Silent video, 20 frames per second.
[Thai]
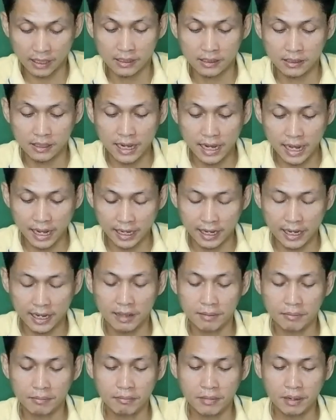ถนัดนะครับ
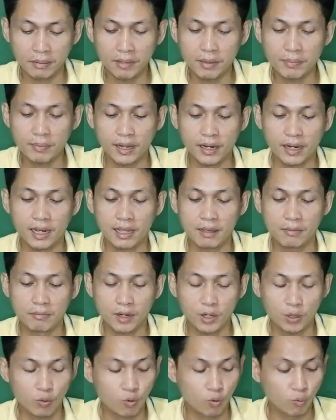มันไม่ผิดนะครับ มัน
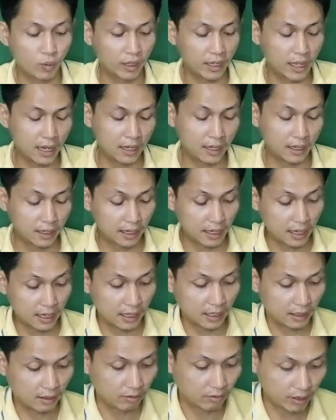ถูกเหมือนกัน
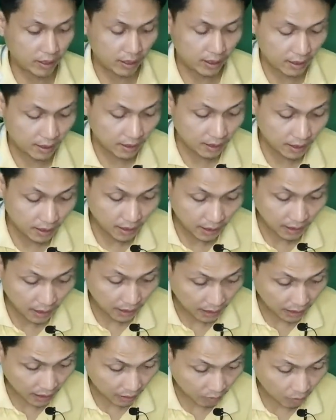ตรงนี้
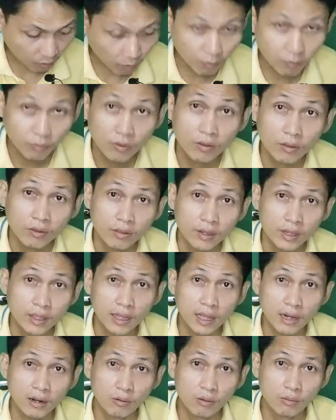นะผมที่กา
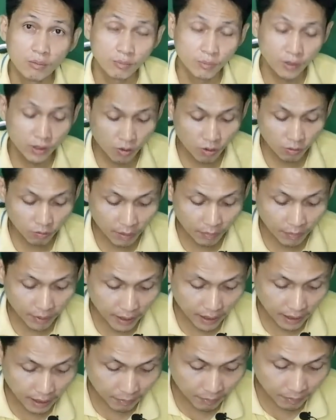รของผมจะยกแบบนี้
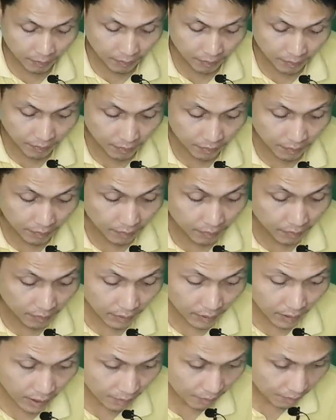นะครับ
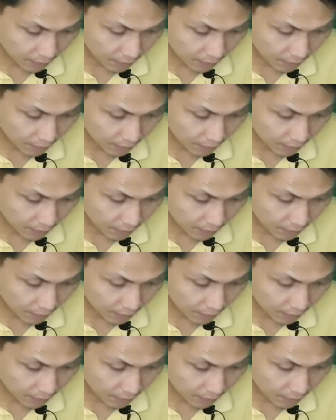นี่ครับ